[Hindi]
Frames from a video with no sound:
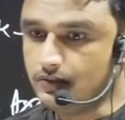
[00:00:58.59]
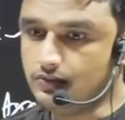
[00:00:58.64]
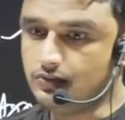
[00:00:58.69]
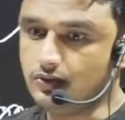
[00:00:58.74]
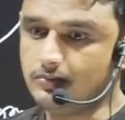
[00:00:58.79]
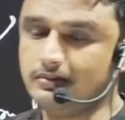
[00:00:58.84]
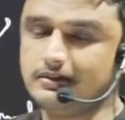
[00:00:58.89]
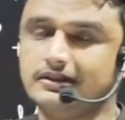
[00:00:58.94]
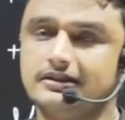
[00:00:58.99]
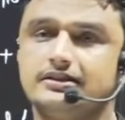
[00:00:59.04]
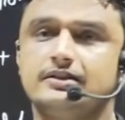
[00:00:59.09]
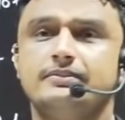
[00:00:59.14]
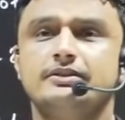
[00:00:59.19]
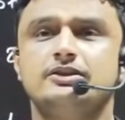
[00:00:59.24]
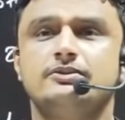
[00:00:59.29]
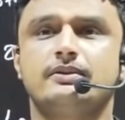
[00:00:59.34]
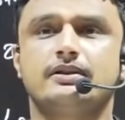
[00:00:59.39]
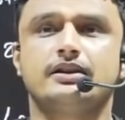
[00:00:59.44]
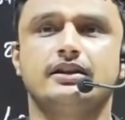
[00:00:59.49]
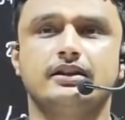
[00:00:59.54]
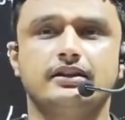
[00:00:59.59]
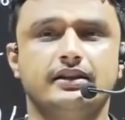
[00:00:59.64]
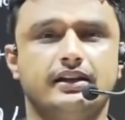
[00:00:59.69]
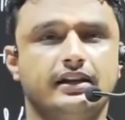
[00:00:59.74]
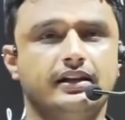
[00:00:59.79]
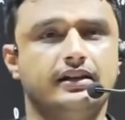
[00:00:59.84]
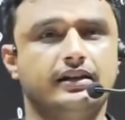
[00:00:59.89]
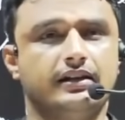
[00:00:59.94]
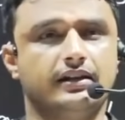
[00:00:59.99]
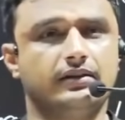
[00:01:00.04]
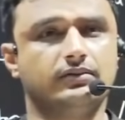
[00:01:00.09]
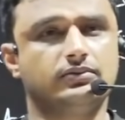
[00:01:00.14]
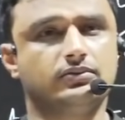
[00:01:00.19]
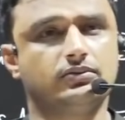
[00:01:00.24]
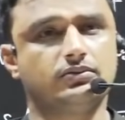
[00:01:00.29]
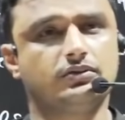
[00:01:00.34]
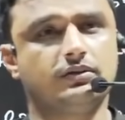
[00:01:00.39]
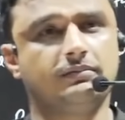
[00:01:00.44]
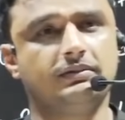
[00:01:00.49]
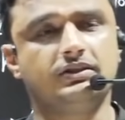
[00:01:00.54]
जो बच्चा सब इंस्पेक्टर की तैयारी कर रहा है
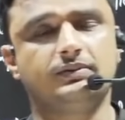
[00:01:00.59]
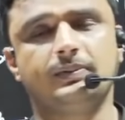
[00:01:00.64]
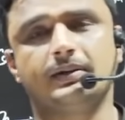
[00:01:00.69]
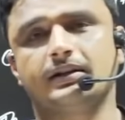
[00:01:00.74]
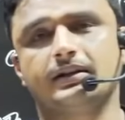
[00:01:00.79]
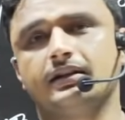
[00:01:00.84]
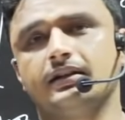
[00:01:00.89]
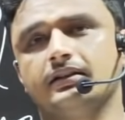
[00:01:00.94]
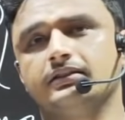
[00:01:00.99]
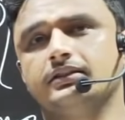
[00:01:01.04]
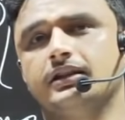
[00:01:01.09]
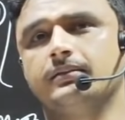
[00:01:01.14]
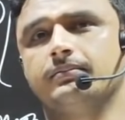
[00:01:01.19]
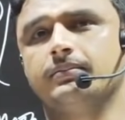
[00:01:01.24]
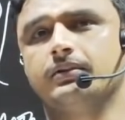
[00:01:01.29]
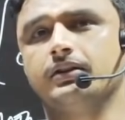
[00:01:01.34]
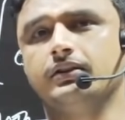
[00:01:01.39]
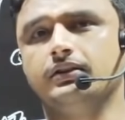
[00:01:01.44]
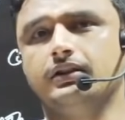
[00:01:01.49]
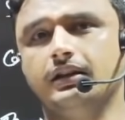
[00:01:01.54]
उसको सब इंस्पेक्टर एग्जाम के